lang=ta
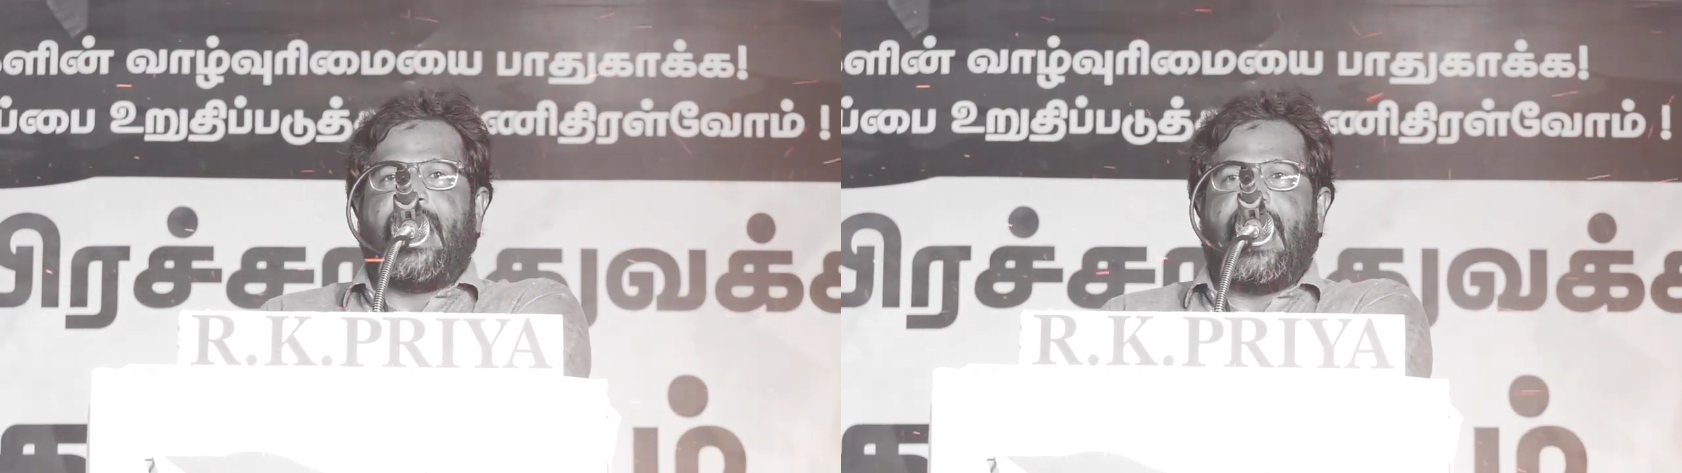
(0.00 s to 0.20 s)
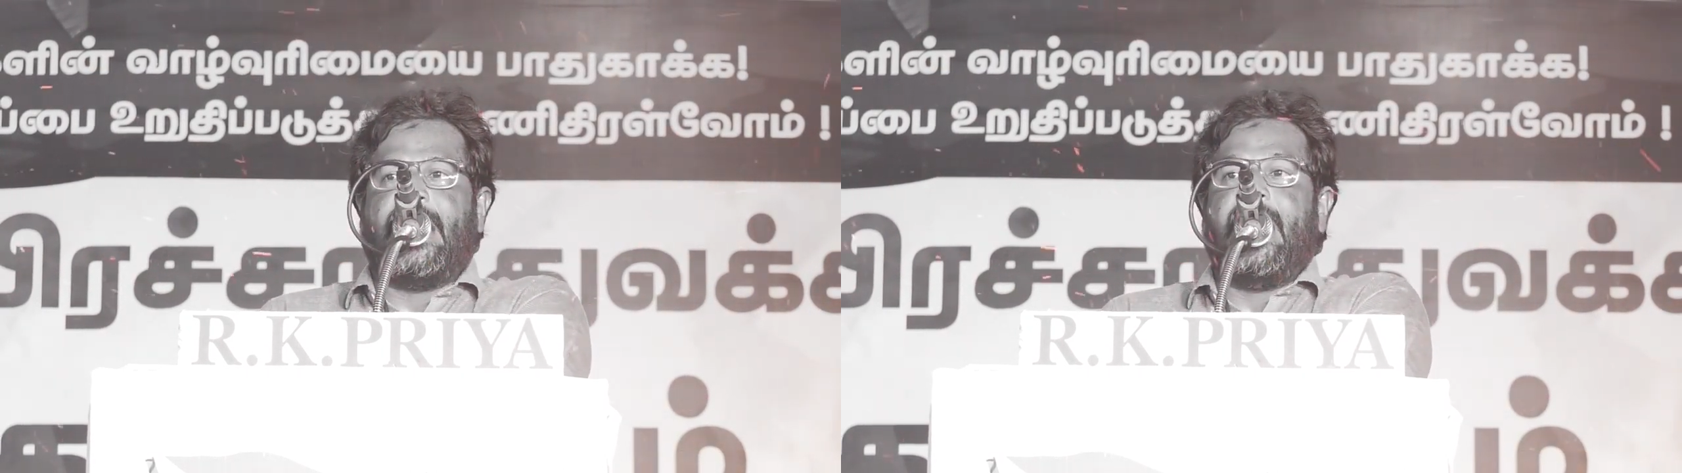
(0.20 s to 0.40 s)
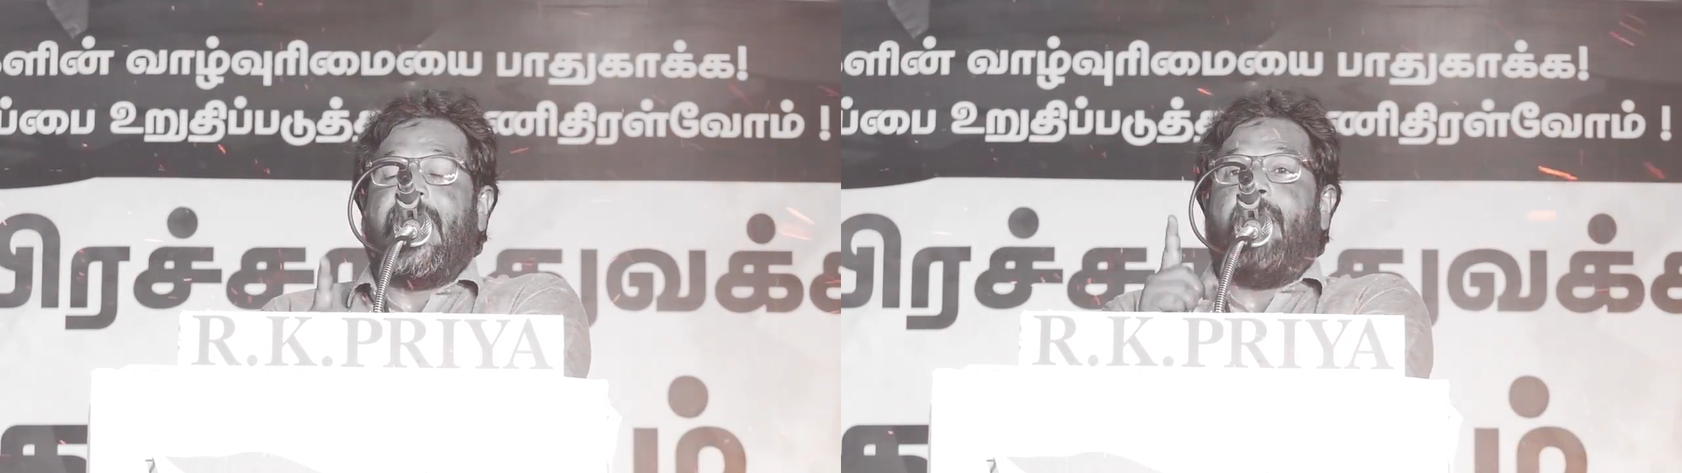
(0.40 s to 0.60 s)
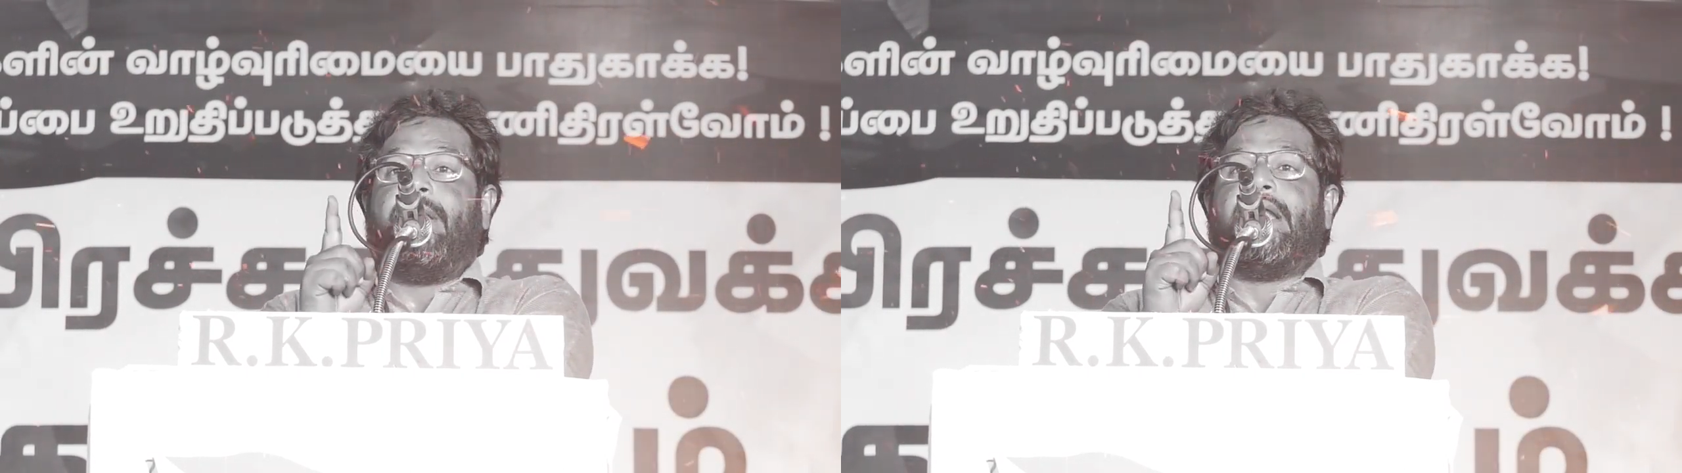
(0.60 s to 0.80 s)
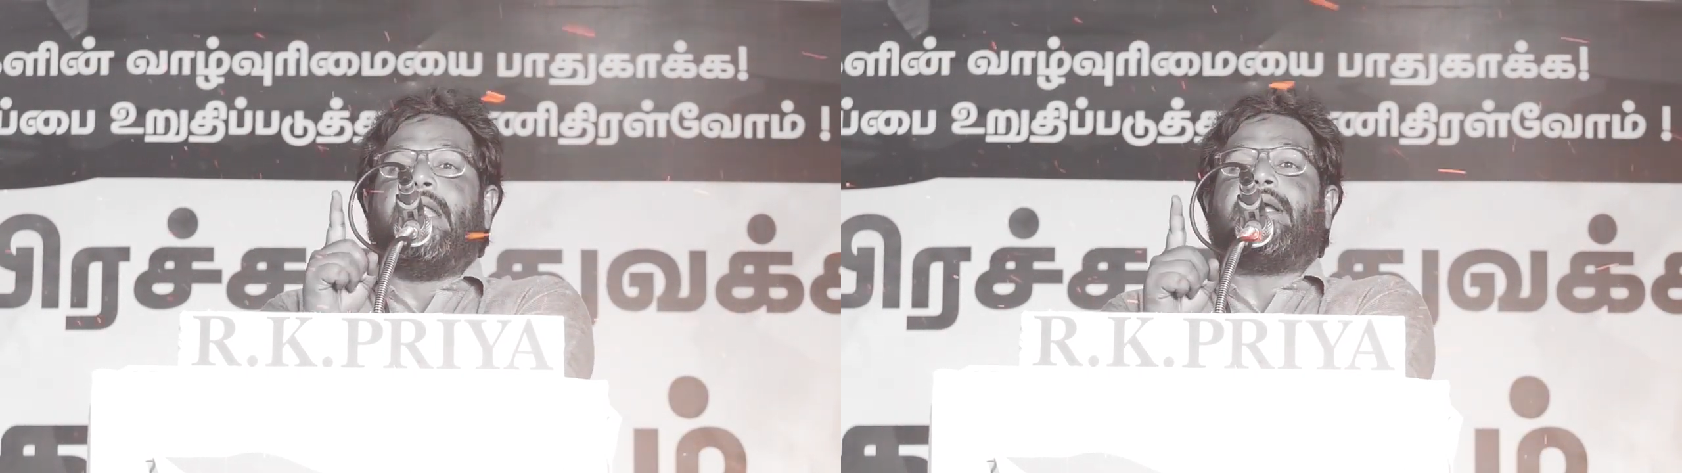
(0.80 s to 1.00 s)
தான்
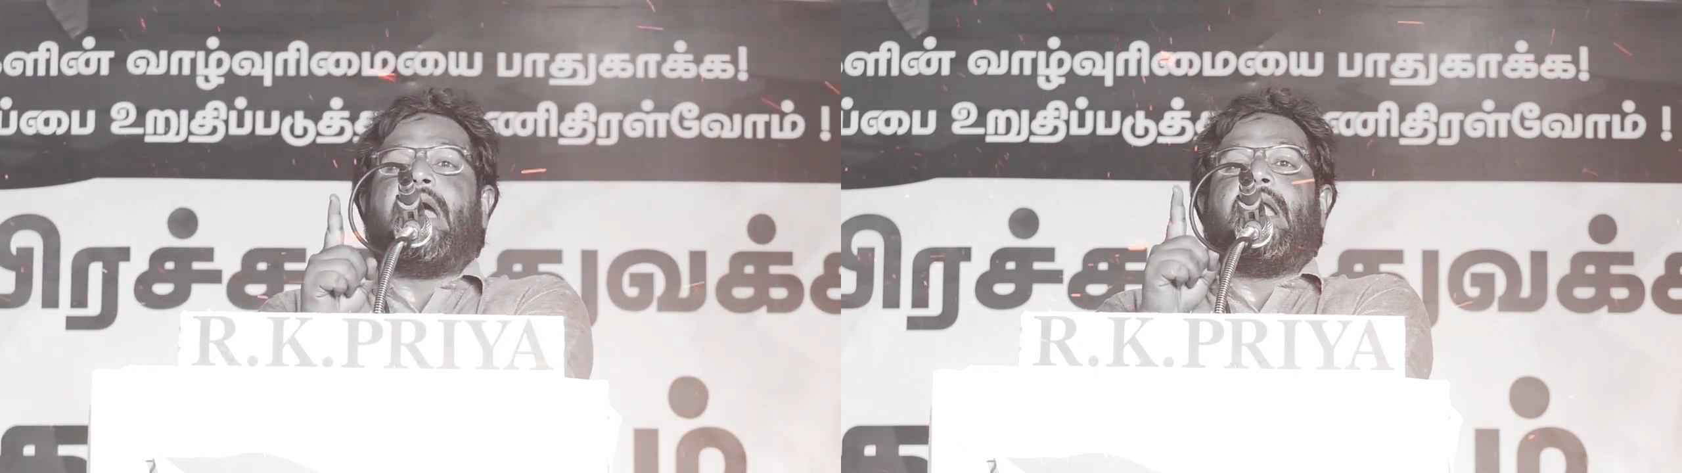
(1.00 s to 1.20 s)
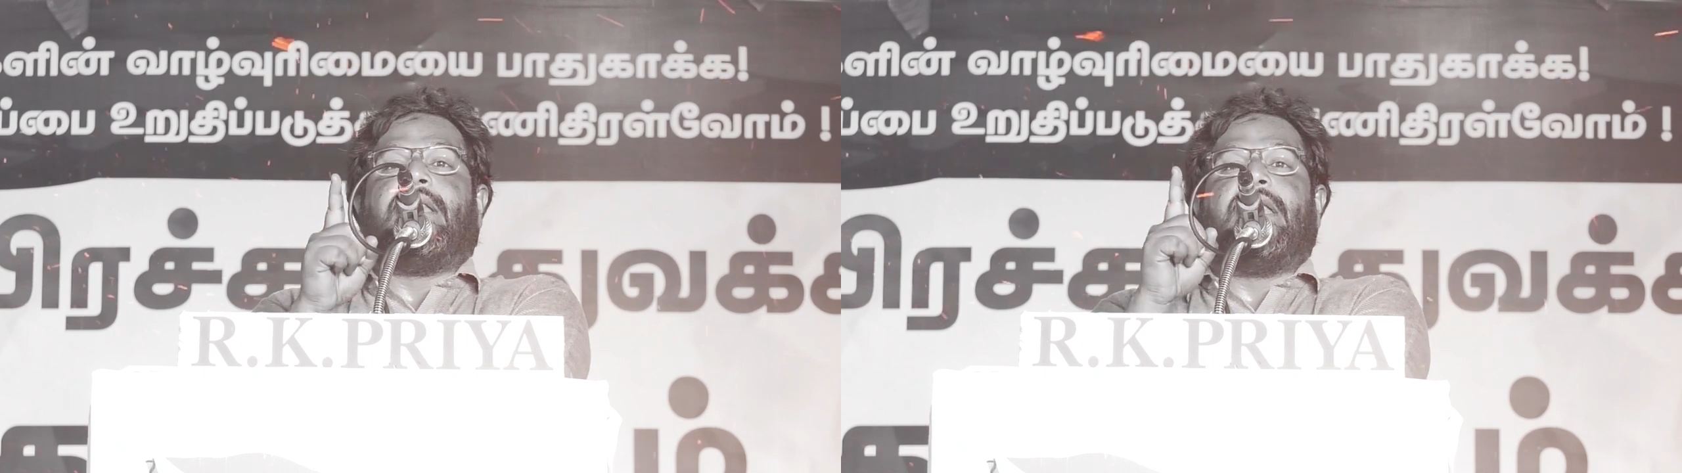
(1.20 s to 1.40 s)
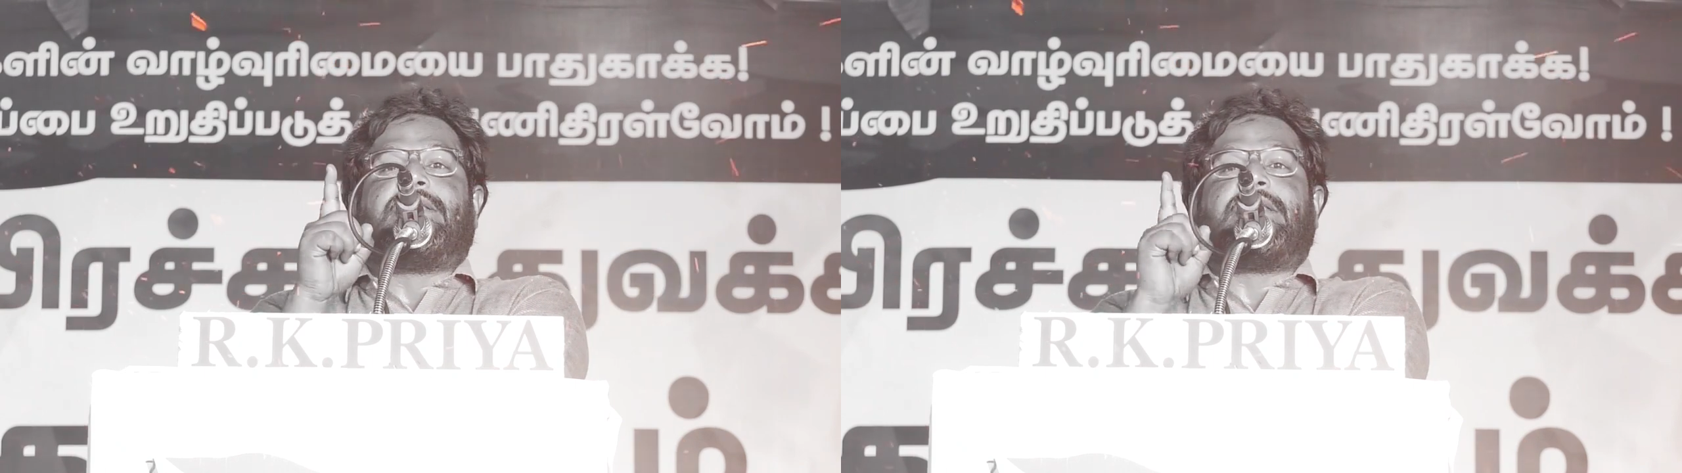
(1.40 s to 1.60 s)
அவர்களுக்கான அந்த